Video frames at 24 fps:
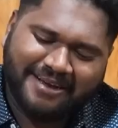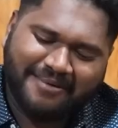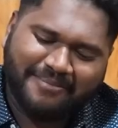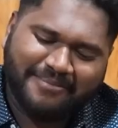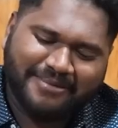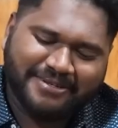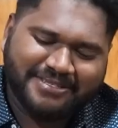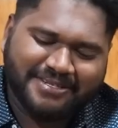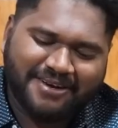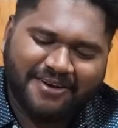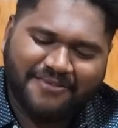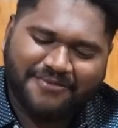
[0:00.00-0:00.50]

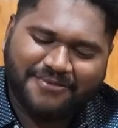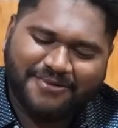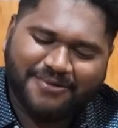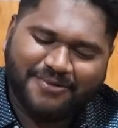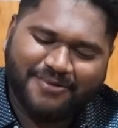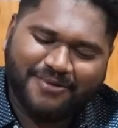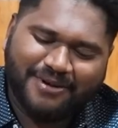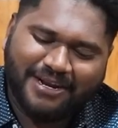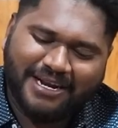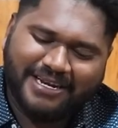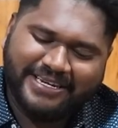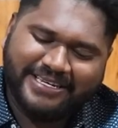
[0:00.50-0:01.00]
செம்ம சாஃப்ட்
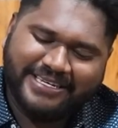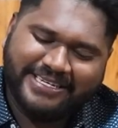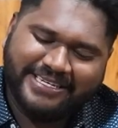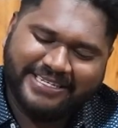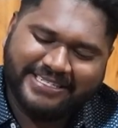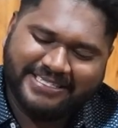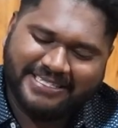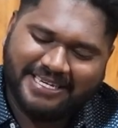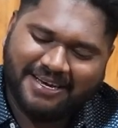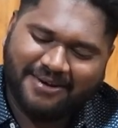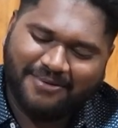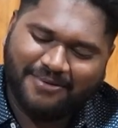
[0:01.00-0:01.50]
ஒரு ஆள்
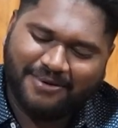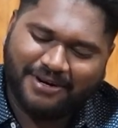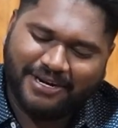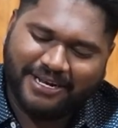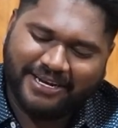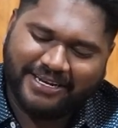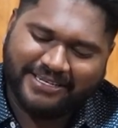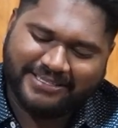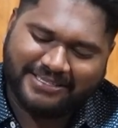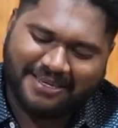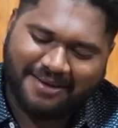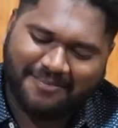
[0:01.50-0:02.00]
ஈஸியாக ஒரு
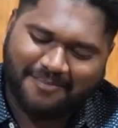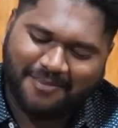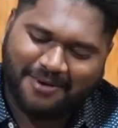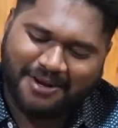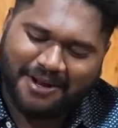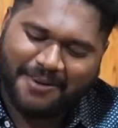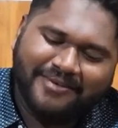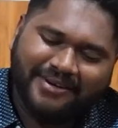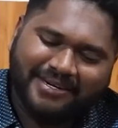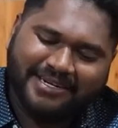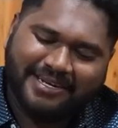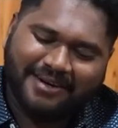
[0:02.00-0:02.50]
லெக்கை
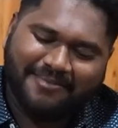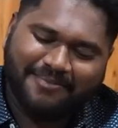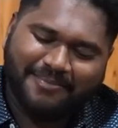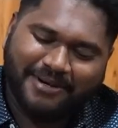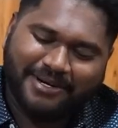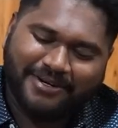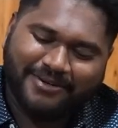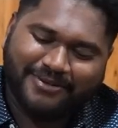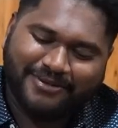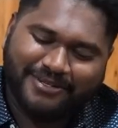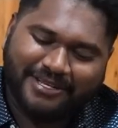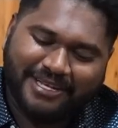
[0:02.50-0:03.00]
சாப்பிட்லாம் என்
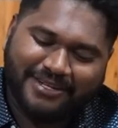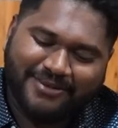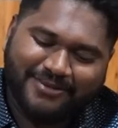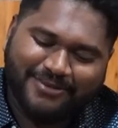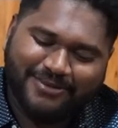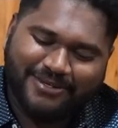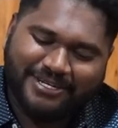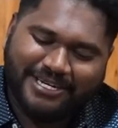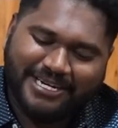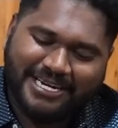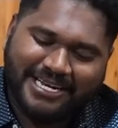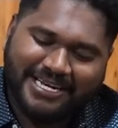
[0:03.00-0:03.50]
கம்பேர்ட் டு
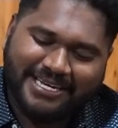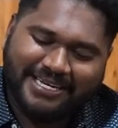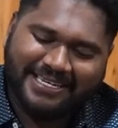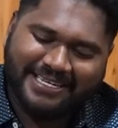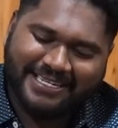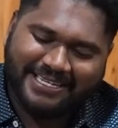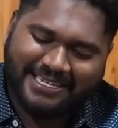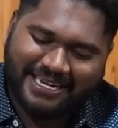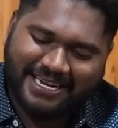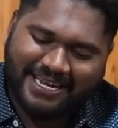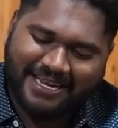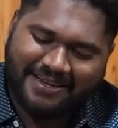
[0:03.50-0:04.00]
தந்தூரி லெக்
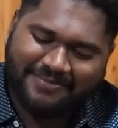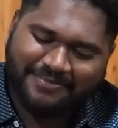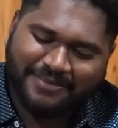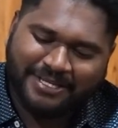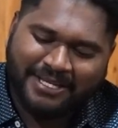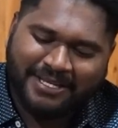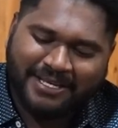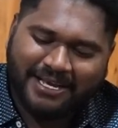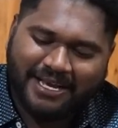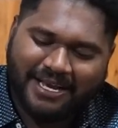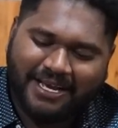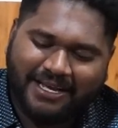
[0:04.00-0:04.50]
இதெல்லாம்
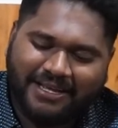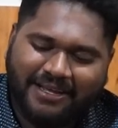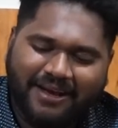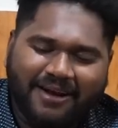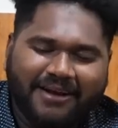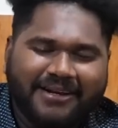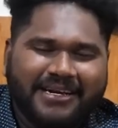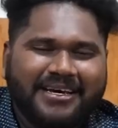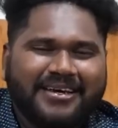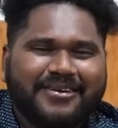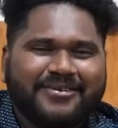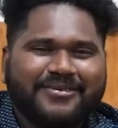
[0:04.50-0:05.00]
அது
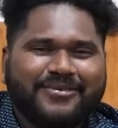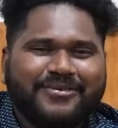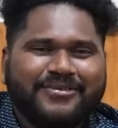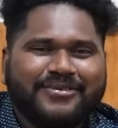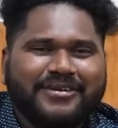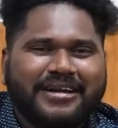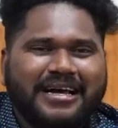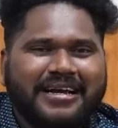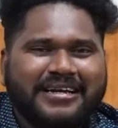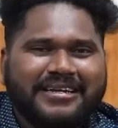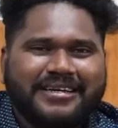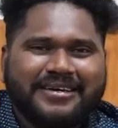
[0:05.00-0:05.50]
ஆடாக
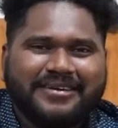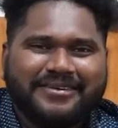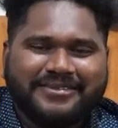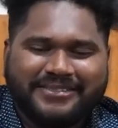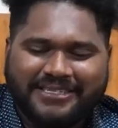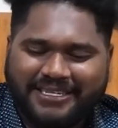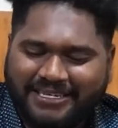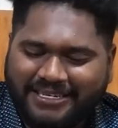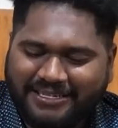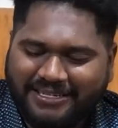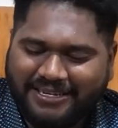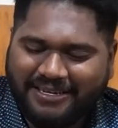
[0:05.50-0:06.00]
இருக்கும் நானே
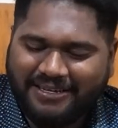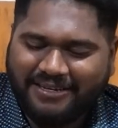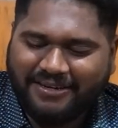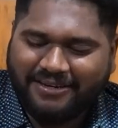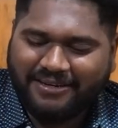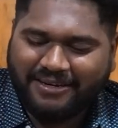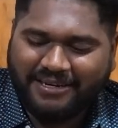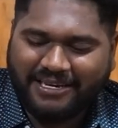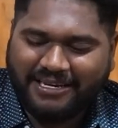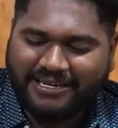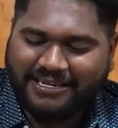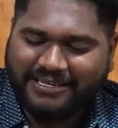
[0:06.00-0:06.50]
சில இதெல்லாம்
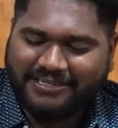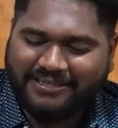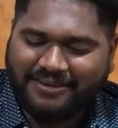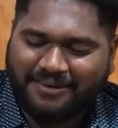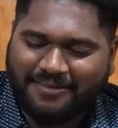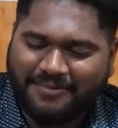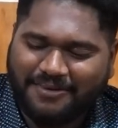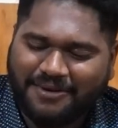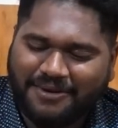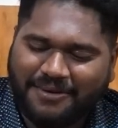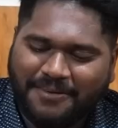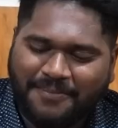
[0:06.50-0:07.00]
நிறைய
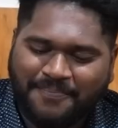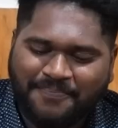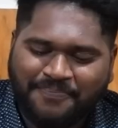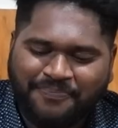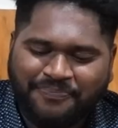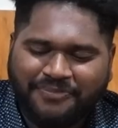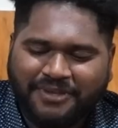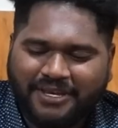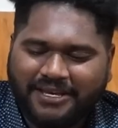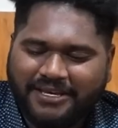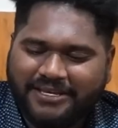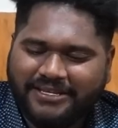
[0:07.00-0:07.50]
சாப்பிட மாட்டேன்
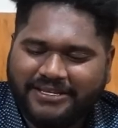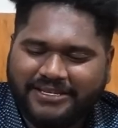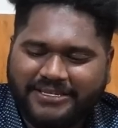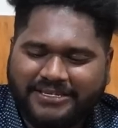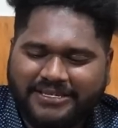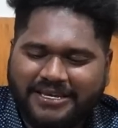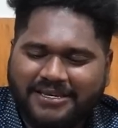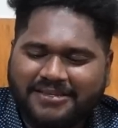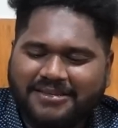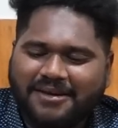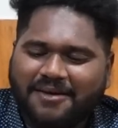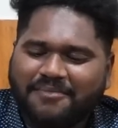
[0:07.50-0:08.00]
இது
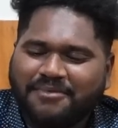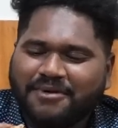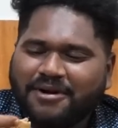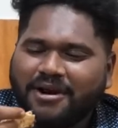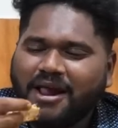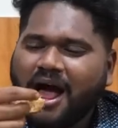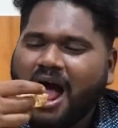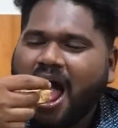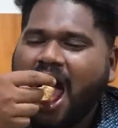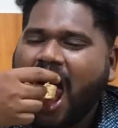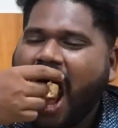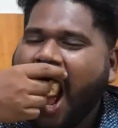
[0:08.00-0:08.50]
ஈஸியாக
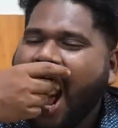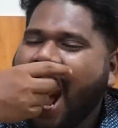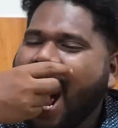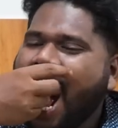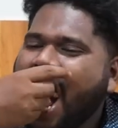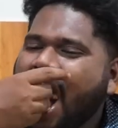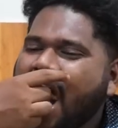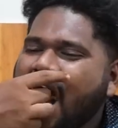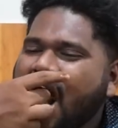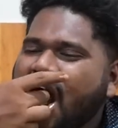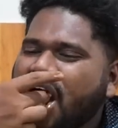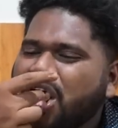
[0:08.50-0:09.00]
சாப்பிட்றலாம்
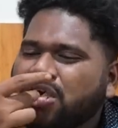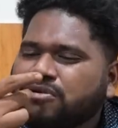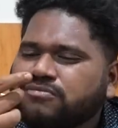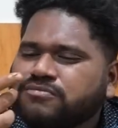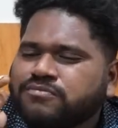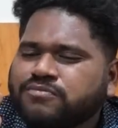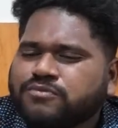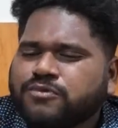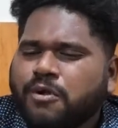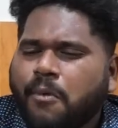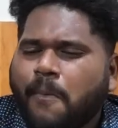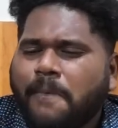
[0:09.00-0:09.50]

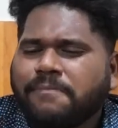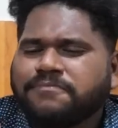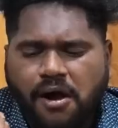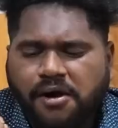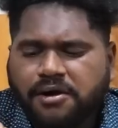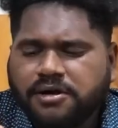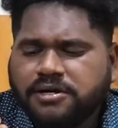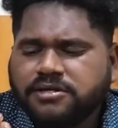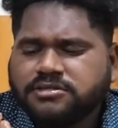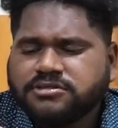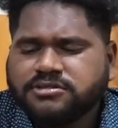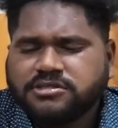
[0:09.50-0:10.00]

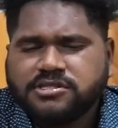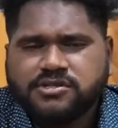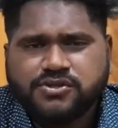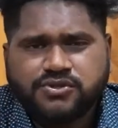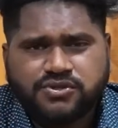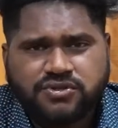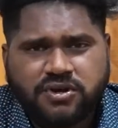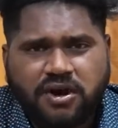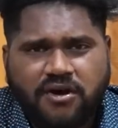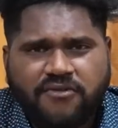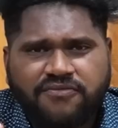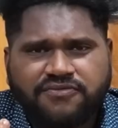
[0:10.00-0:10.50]
ஏன்னா
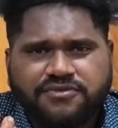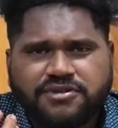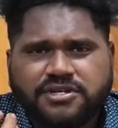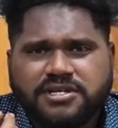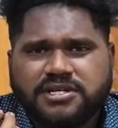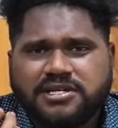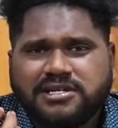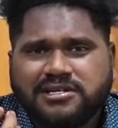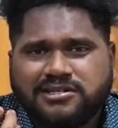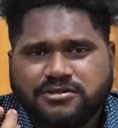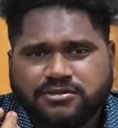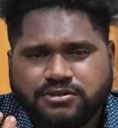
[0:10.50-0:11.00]
அந்தளவு சாஃப்ட்டு
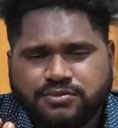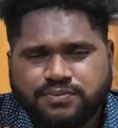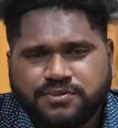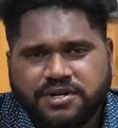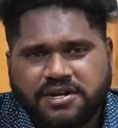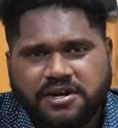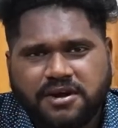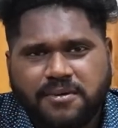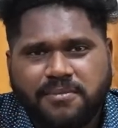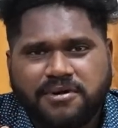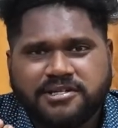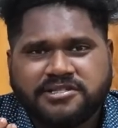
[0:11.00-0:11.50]
அதை யூஸ்
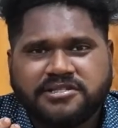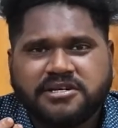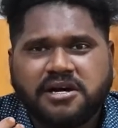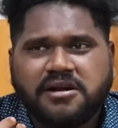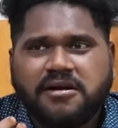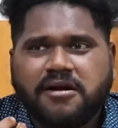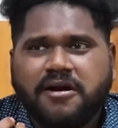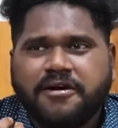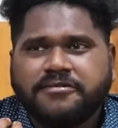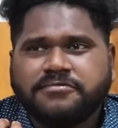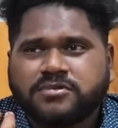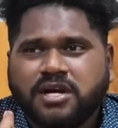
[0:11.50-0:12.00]
பண்ணிக்க
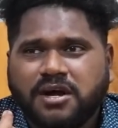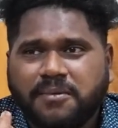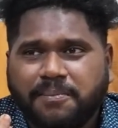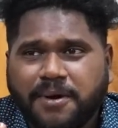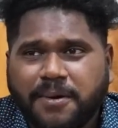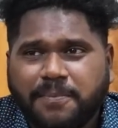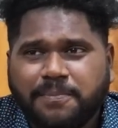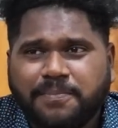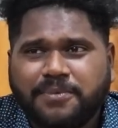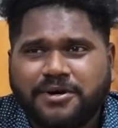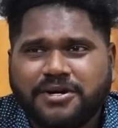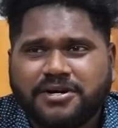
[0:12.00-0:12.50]
மசாலா
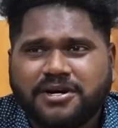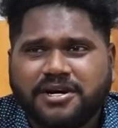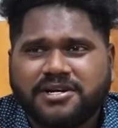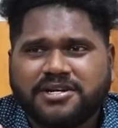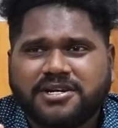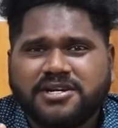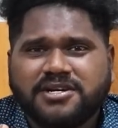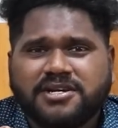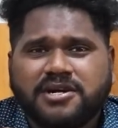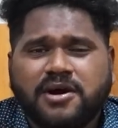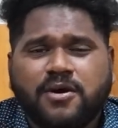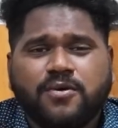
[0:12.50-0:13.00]
பெப்பர்
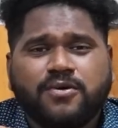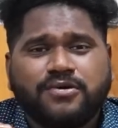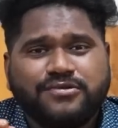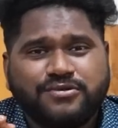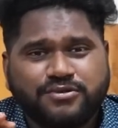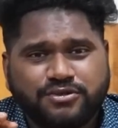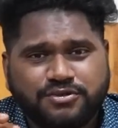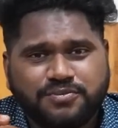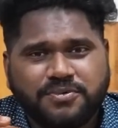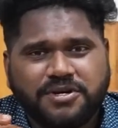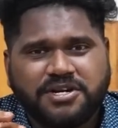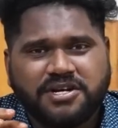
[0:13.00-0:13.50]
கண்டென்ட் அவங்க
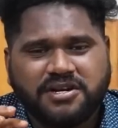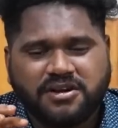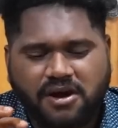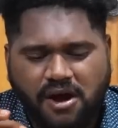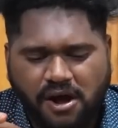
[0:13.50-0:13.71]
யூஸ் பண்ணிக்க